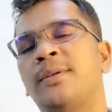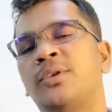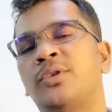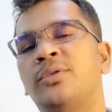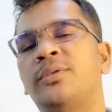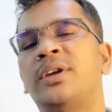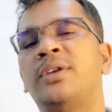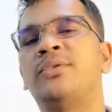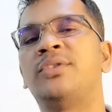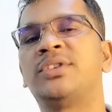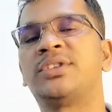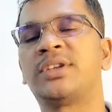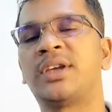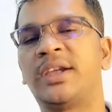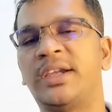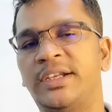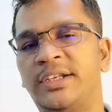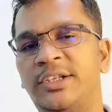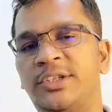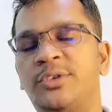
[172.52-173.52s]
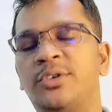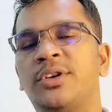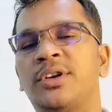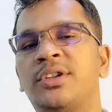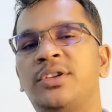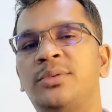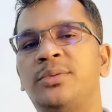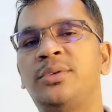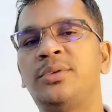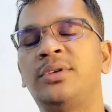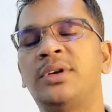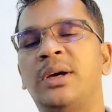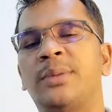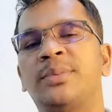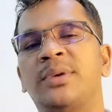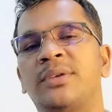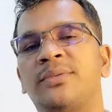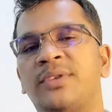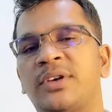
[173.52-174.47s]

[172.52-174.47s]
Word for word: দুবার ভিসা এডিট করে দিব আপনার